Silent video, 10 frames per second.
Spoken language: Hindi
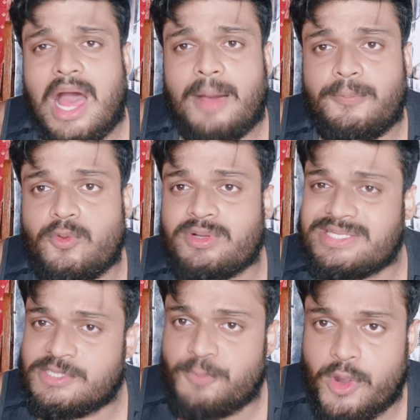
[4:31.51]
आप लोग
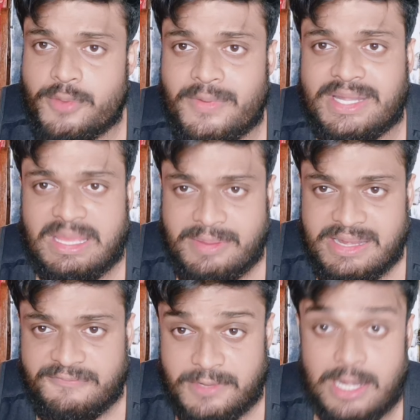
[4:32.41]
जिस बॉडी वेट के भी
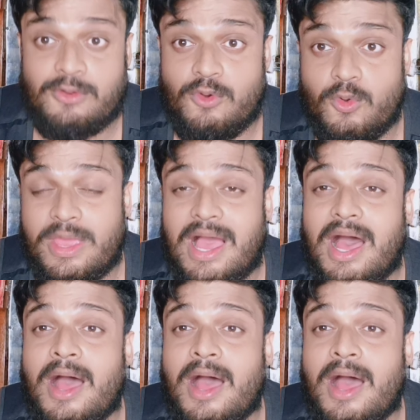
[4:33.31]
लिफ्टर हो या